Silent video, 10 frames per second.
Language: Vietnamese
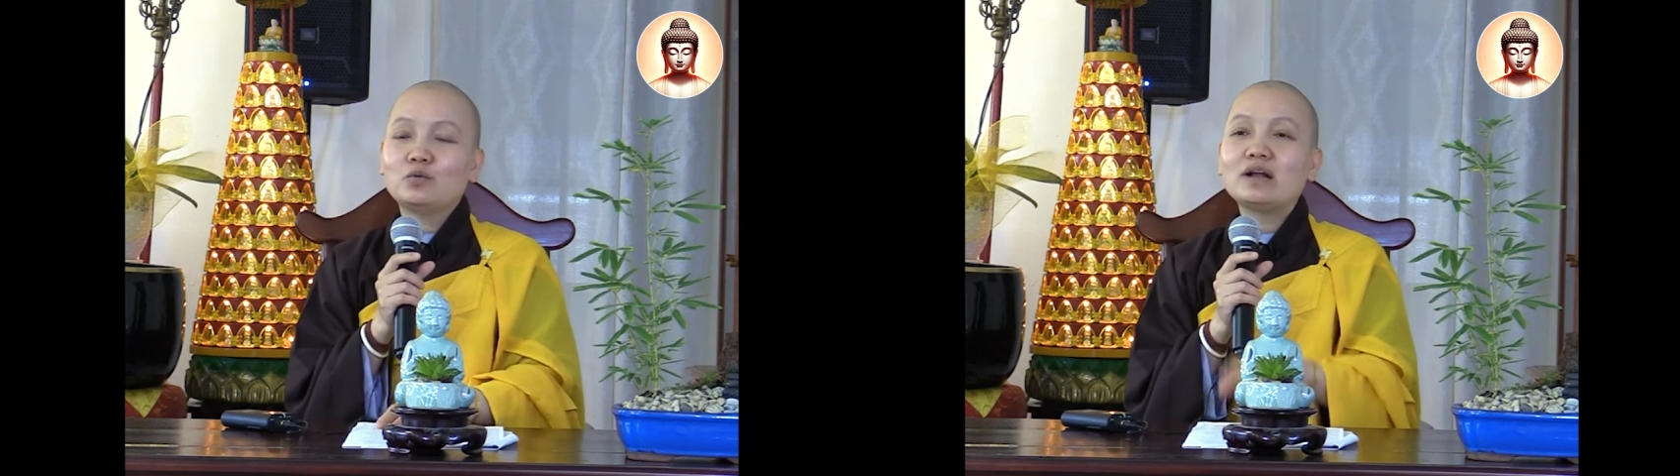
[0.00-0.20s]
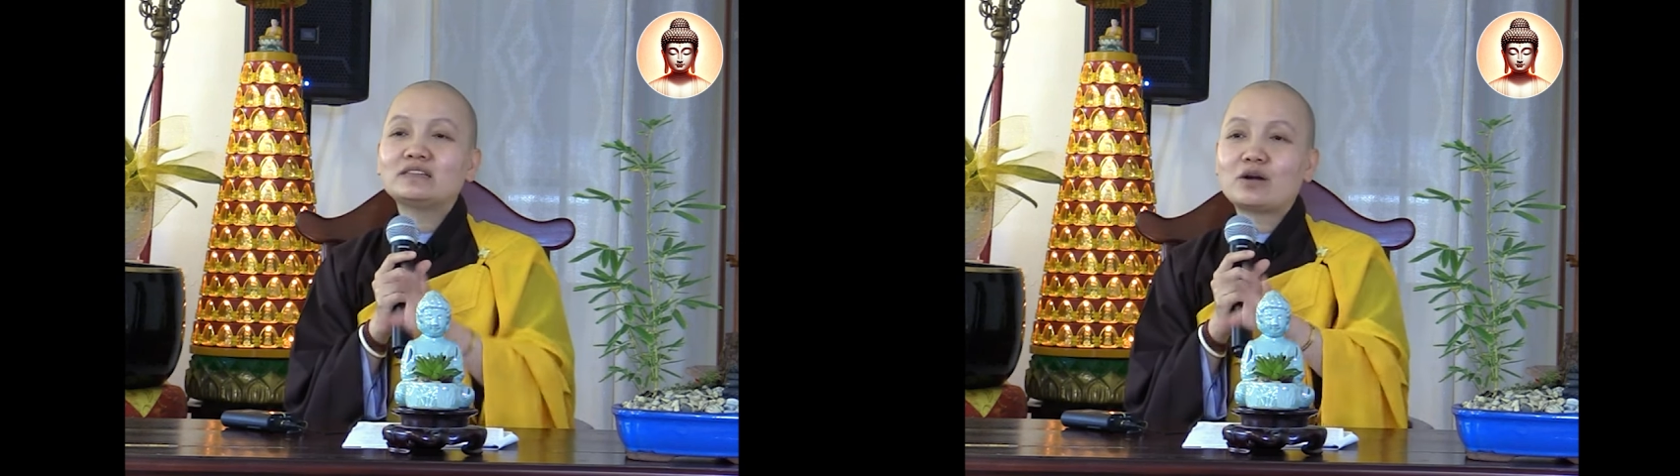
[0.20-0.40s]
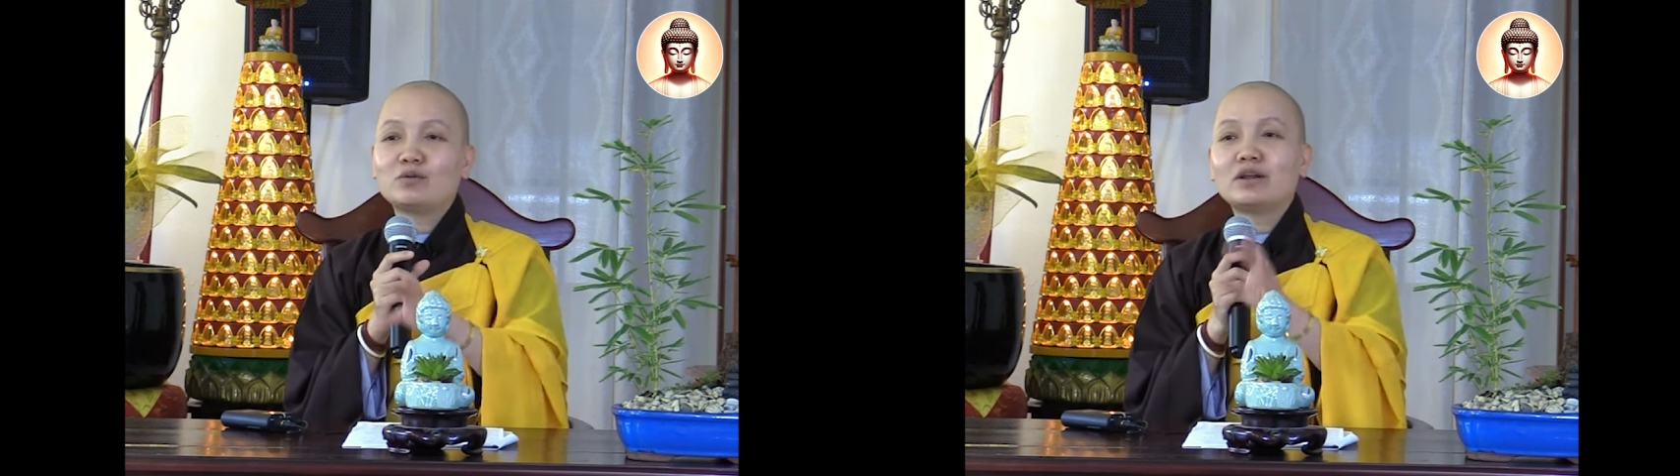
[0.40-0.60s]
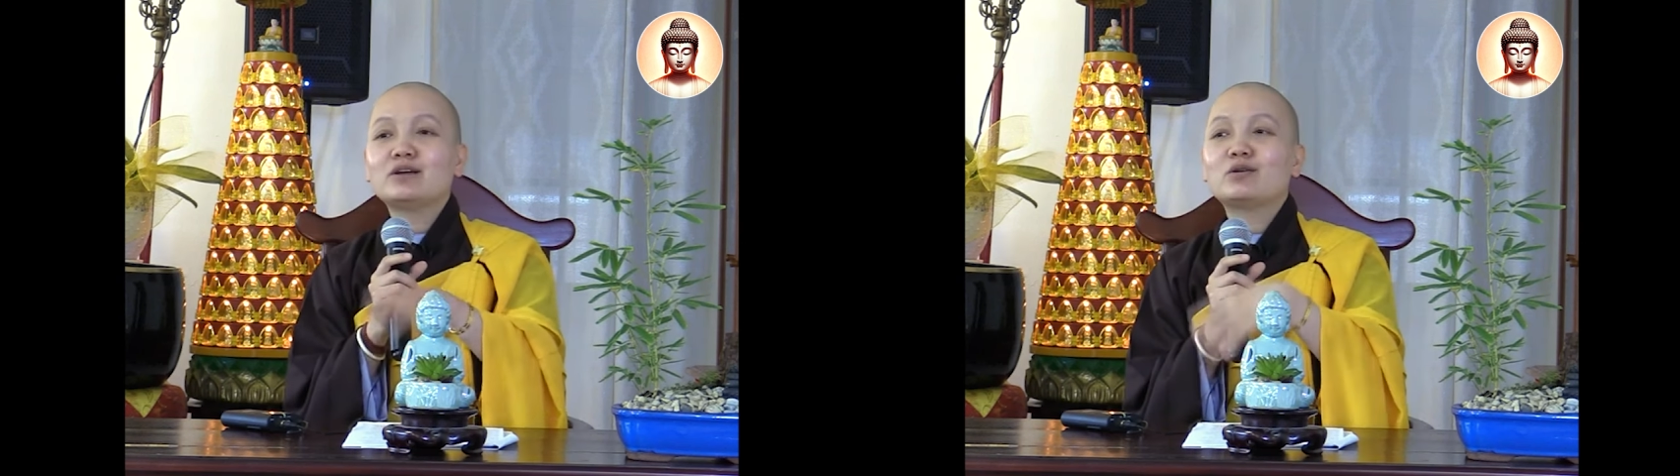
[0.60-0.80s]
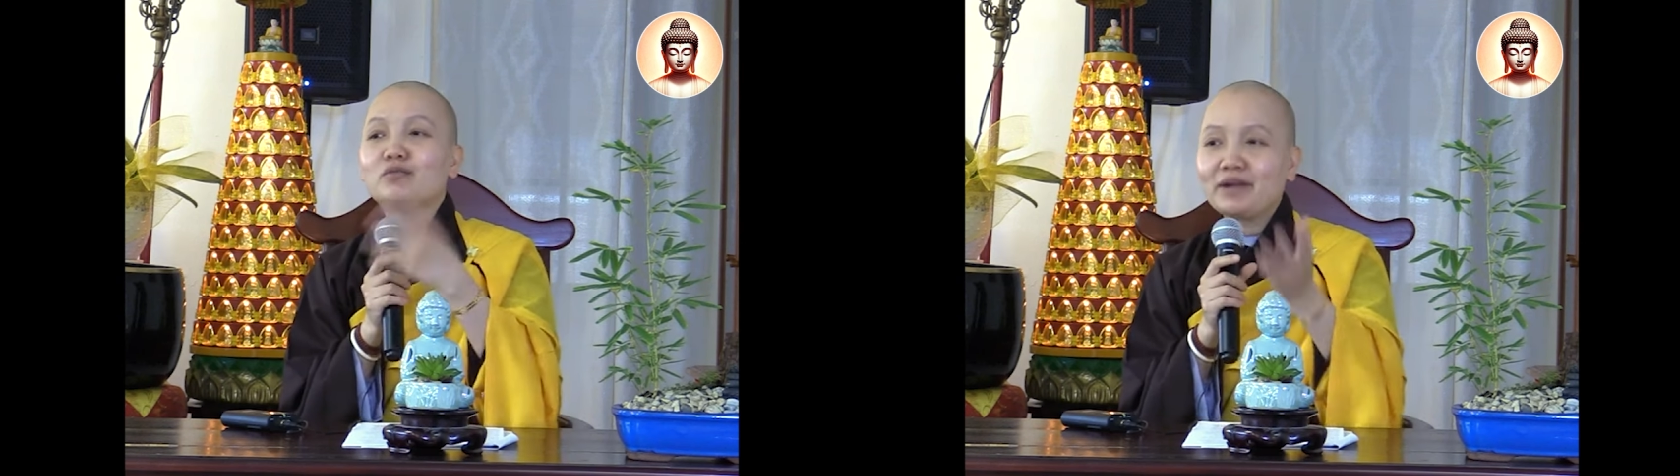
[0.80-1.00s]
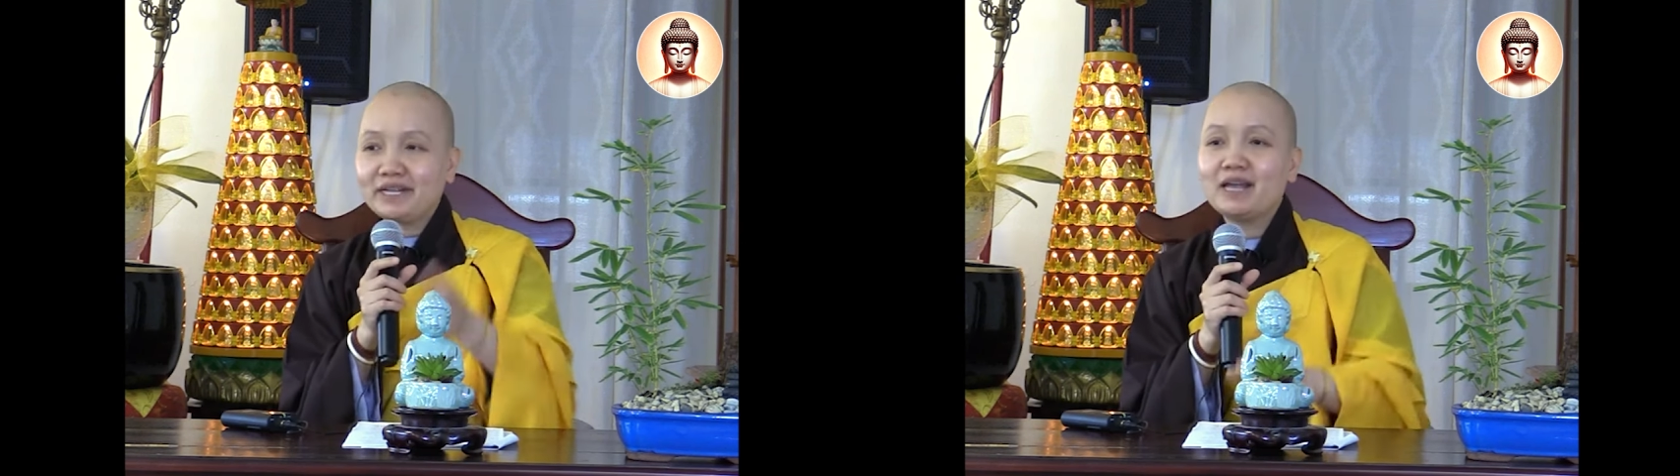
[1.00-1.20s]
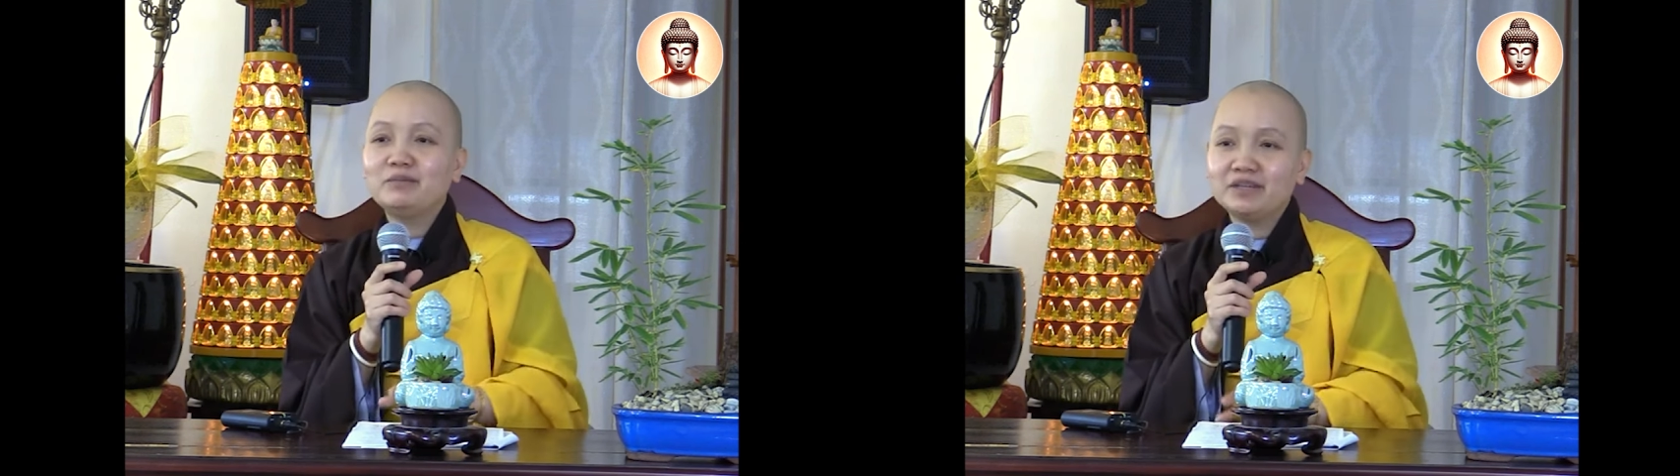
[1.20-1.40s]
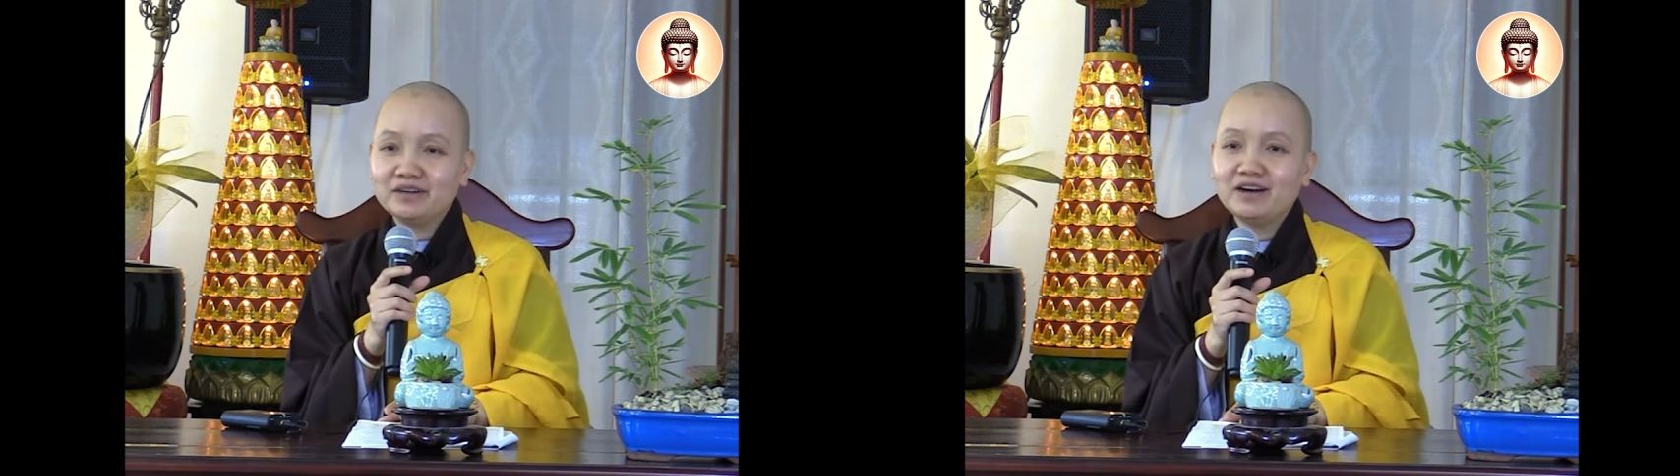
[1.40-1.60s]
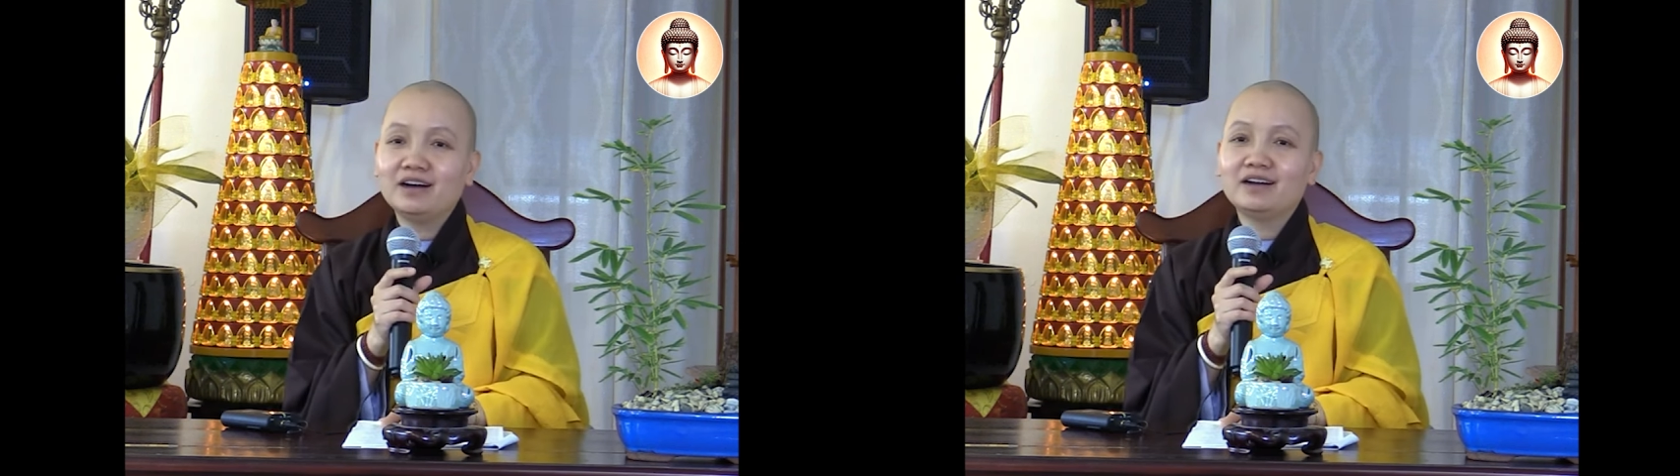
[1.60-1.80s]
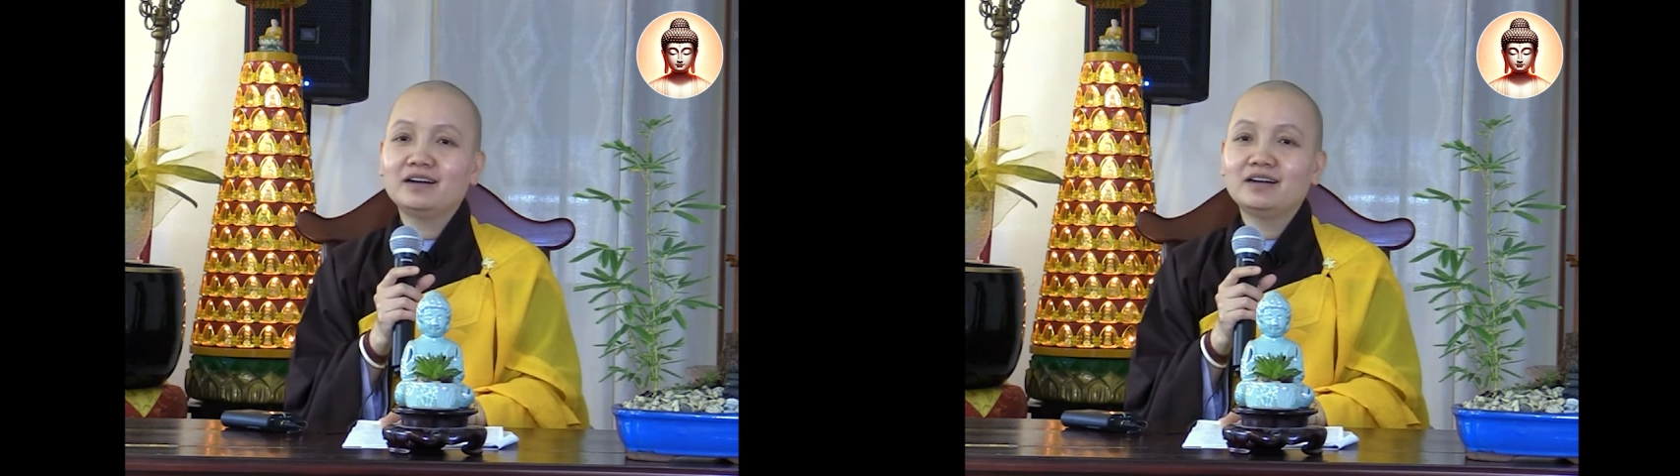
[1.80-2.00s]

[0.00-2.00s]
quan trọng là đừng có vay thêm nữa.